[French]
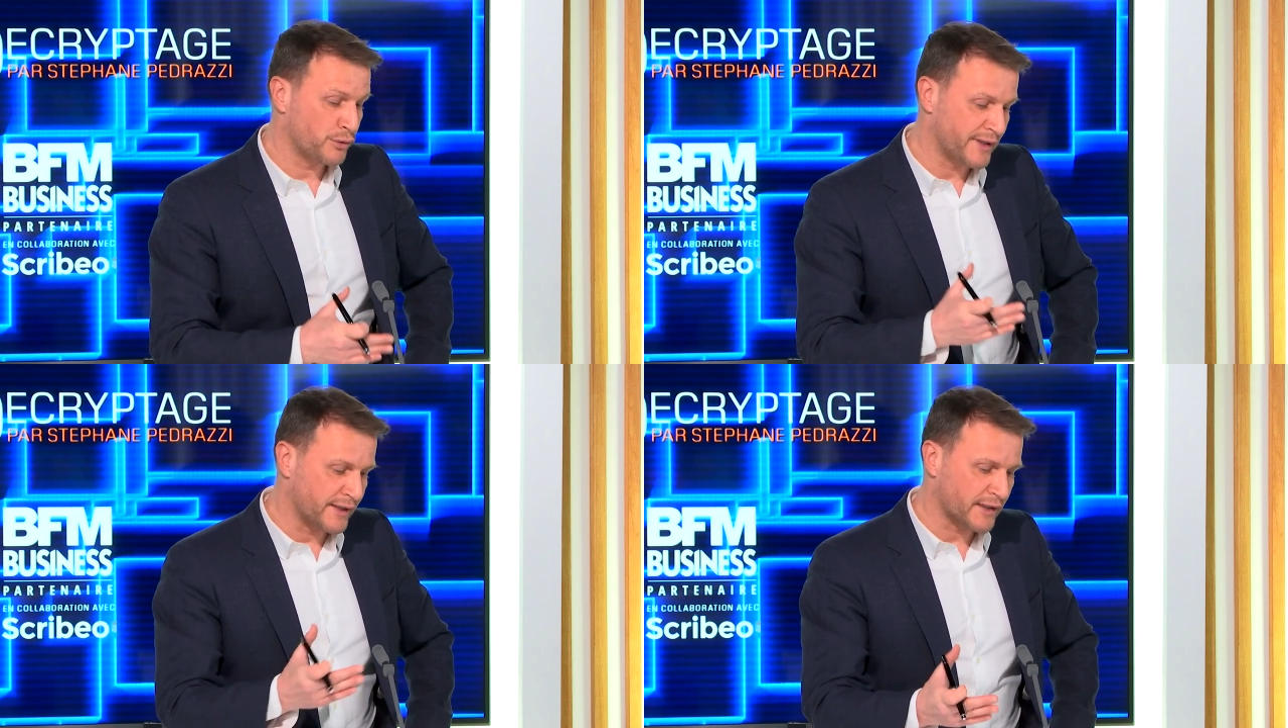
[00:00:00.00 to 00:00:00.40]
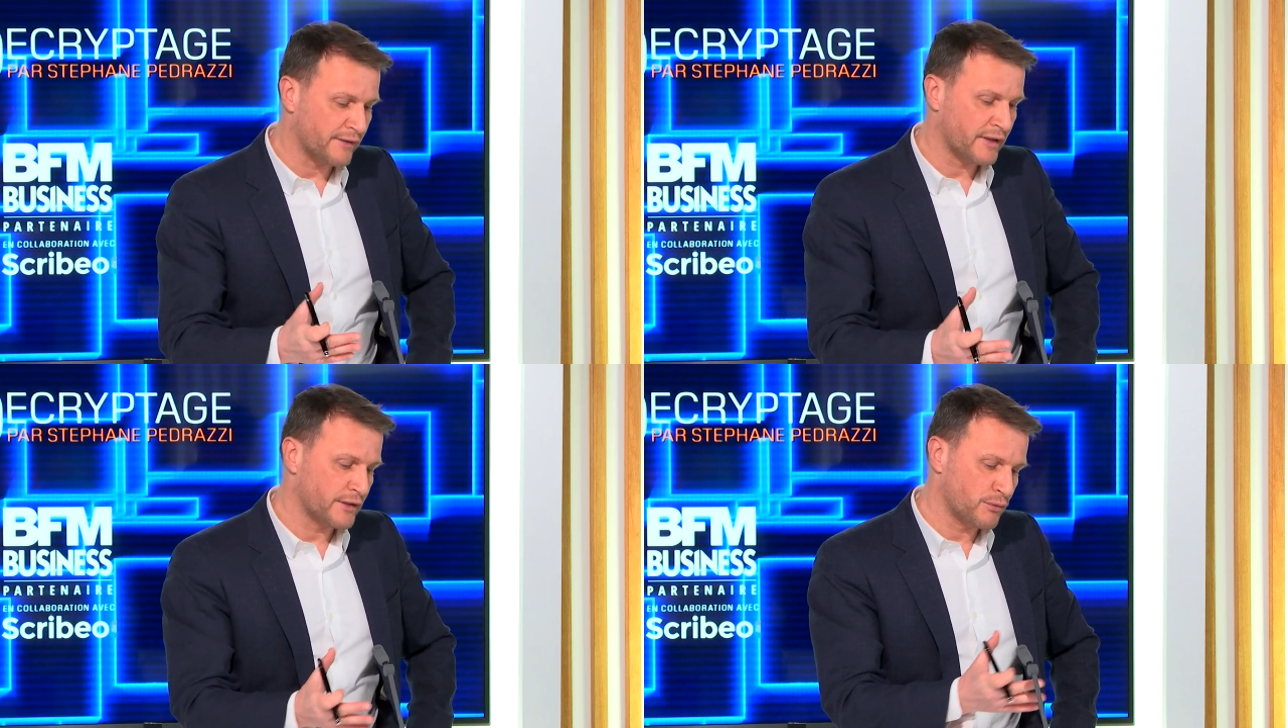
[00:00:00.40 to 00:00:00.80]
le
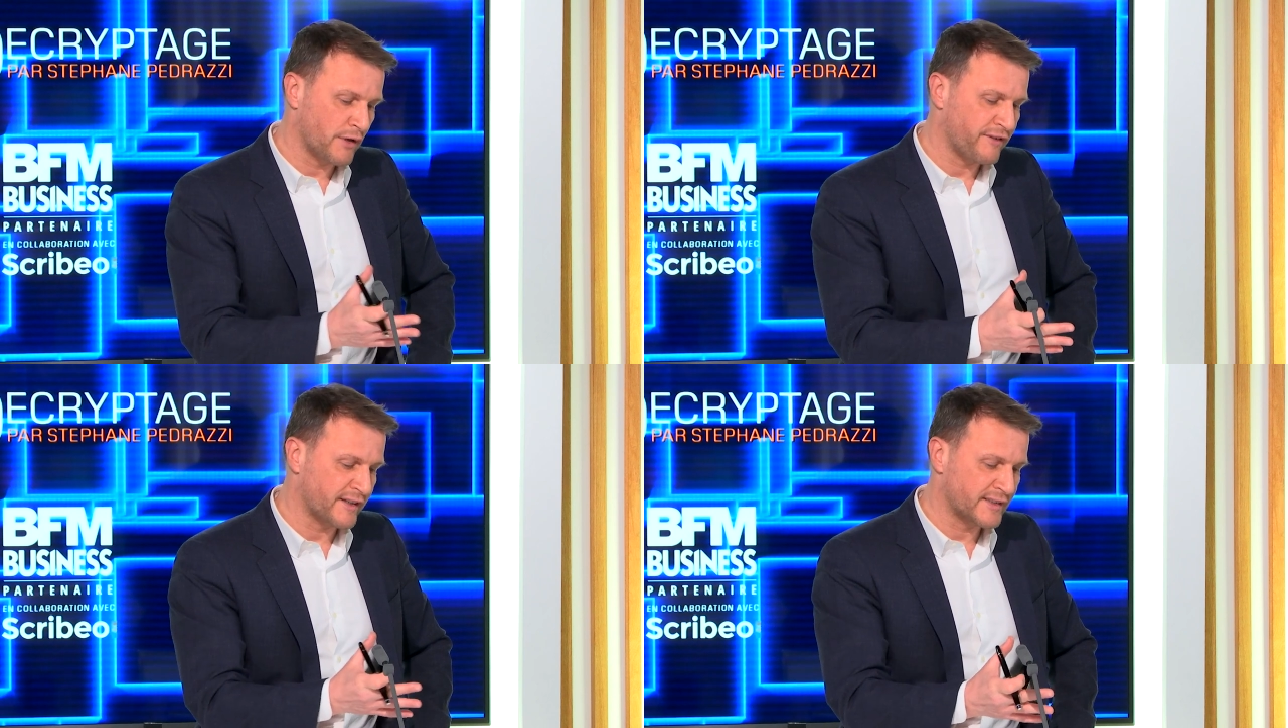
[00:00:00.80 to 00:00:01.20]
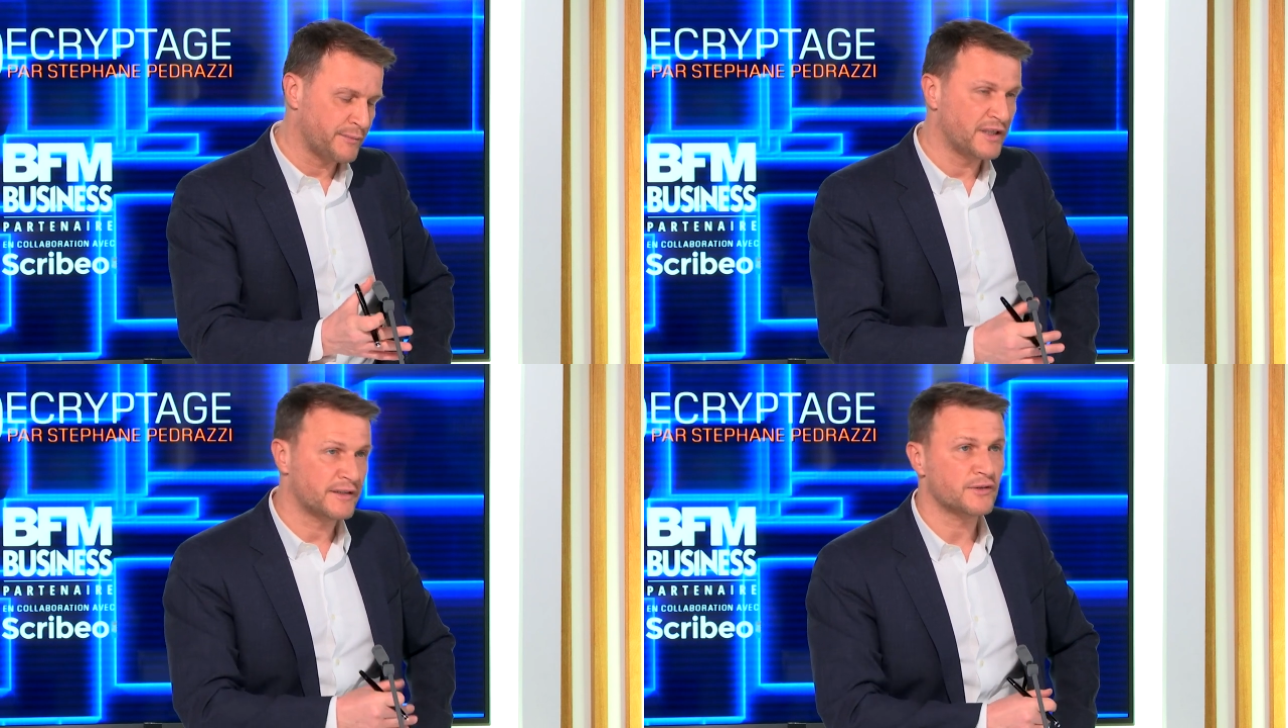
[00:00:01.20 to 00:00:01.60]
télétravail ou la
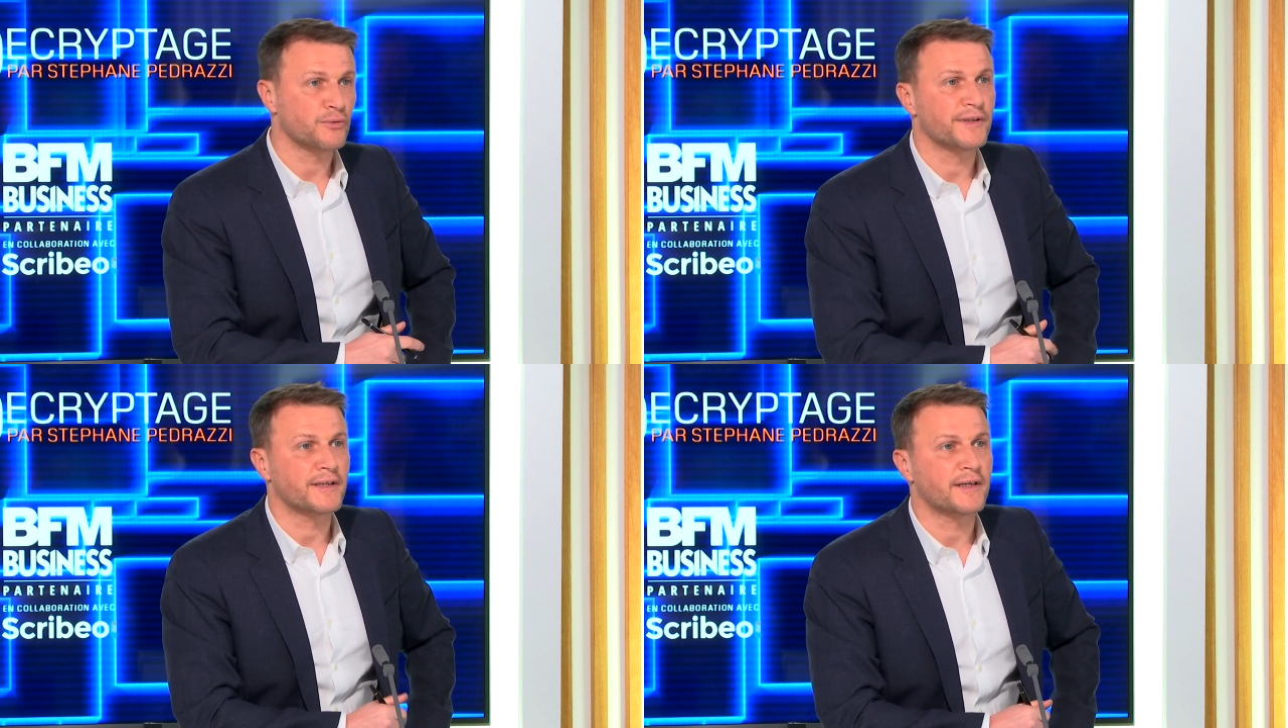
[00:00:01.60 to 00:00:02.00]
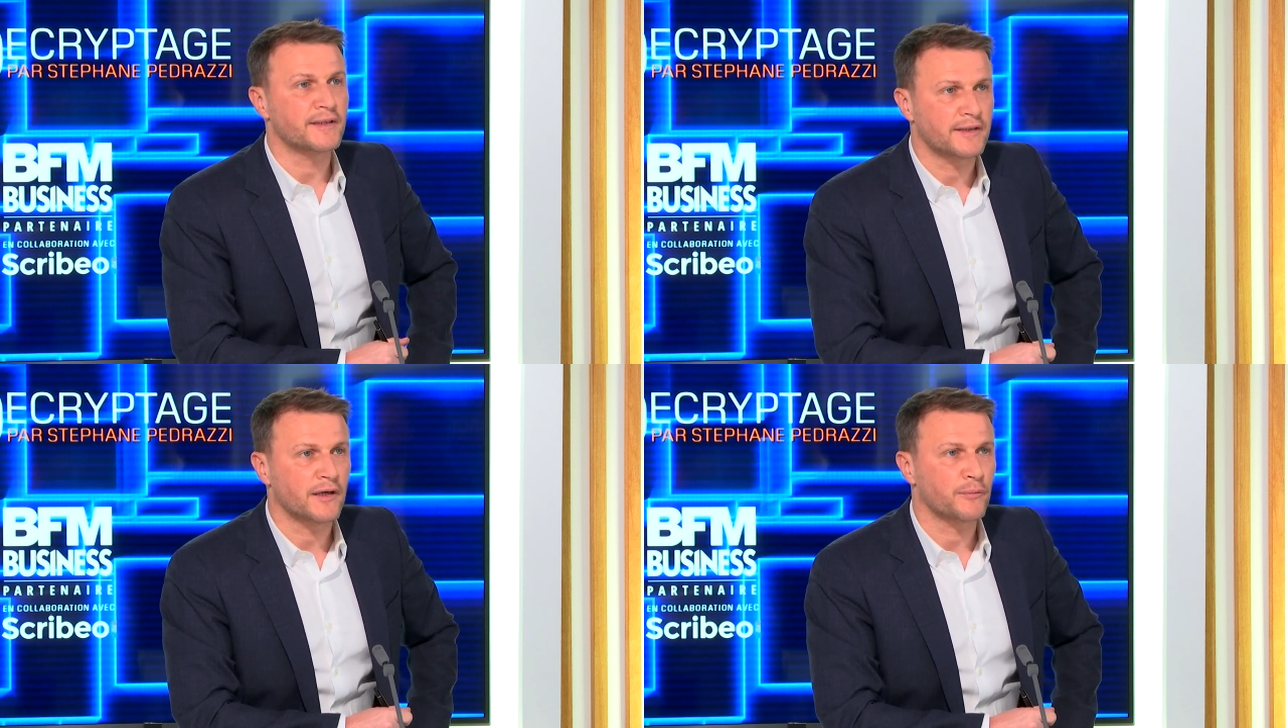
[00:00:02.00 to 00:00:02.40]
flexibilité, sont des
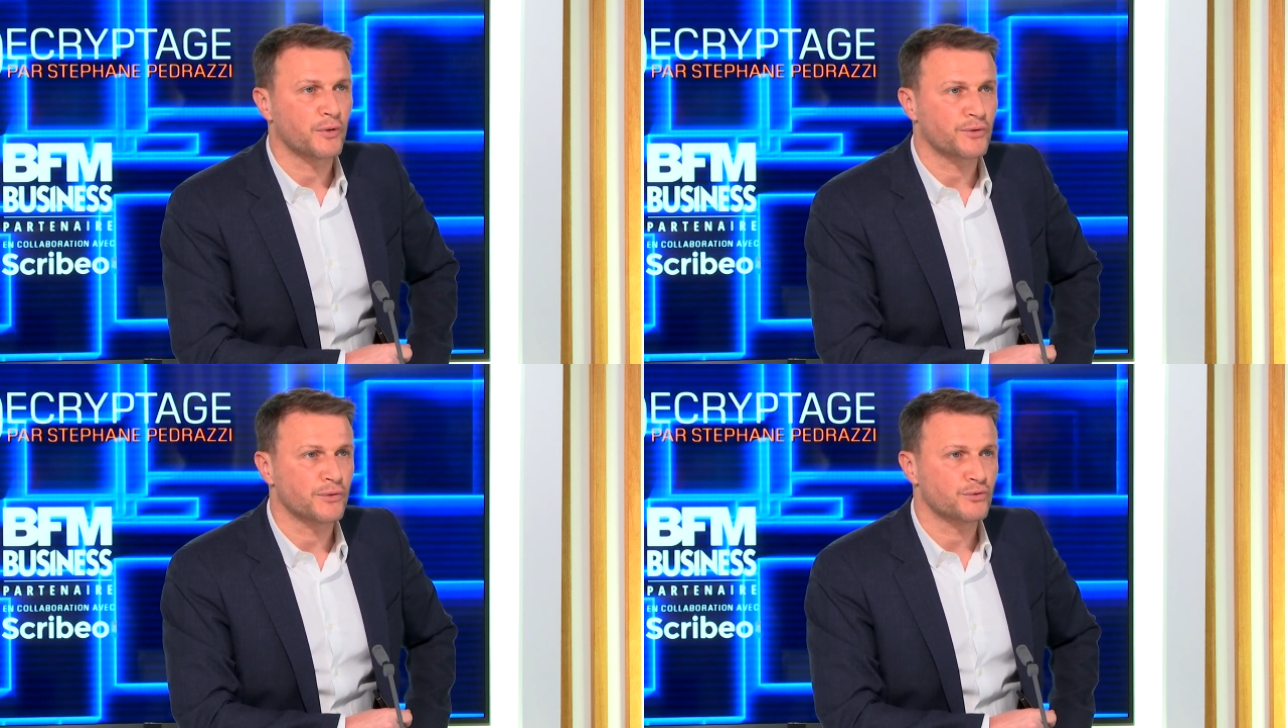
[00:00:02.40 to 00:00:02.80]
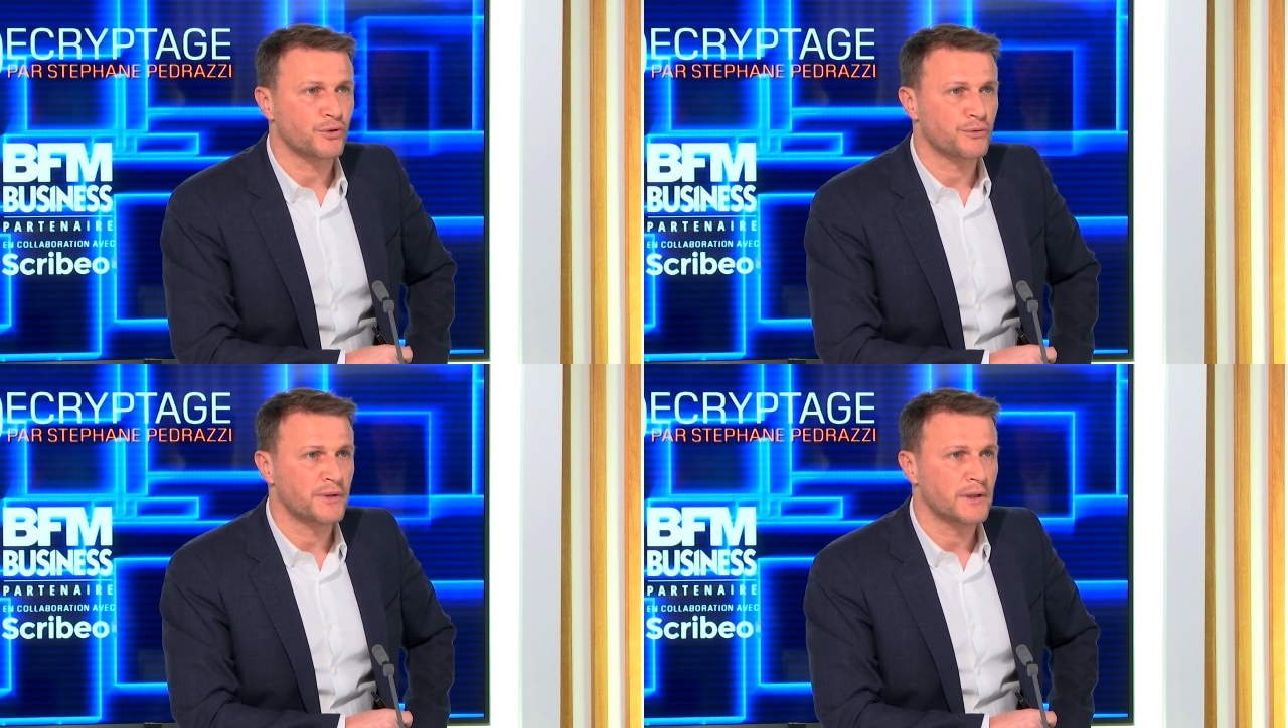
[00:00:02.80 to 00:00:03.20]
critères importants
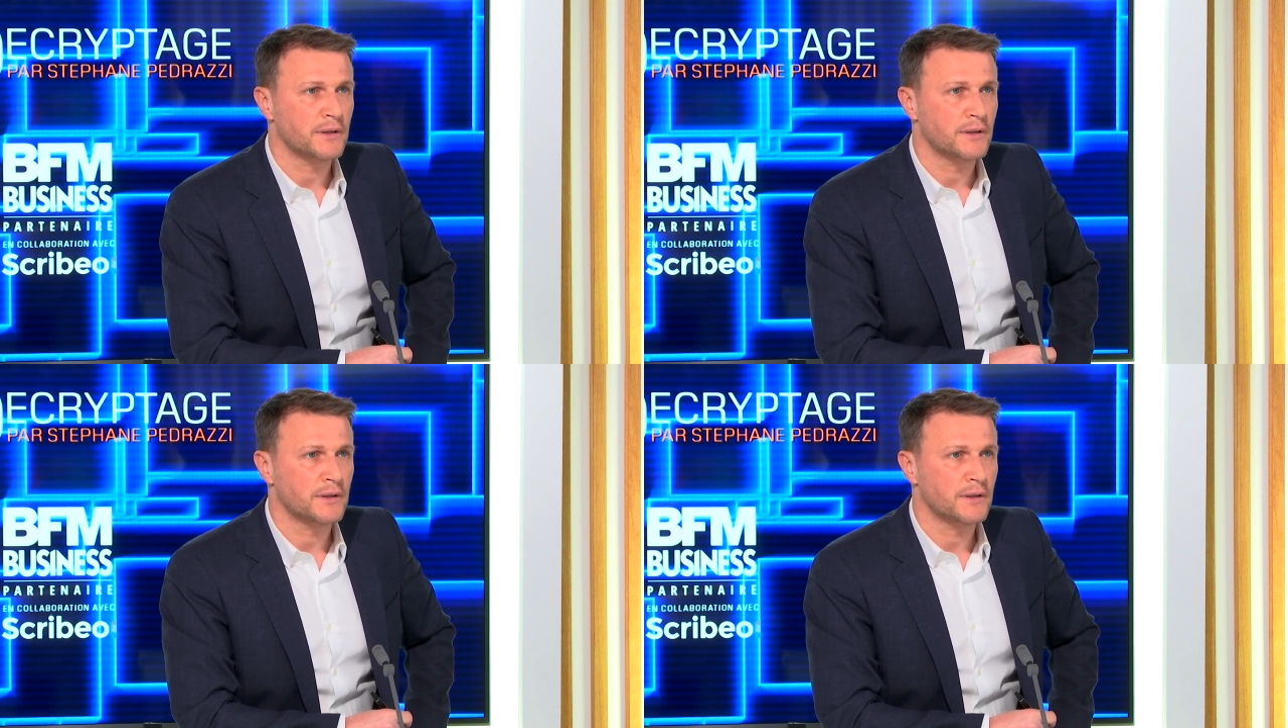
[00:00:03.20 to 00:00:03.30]
aujourd'hui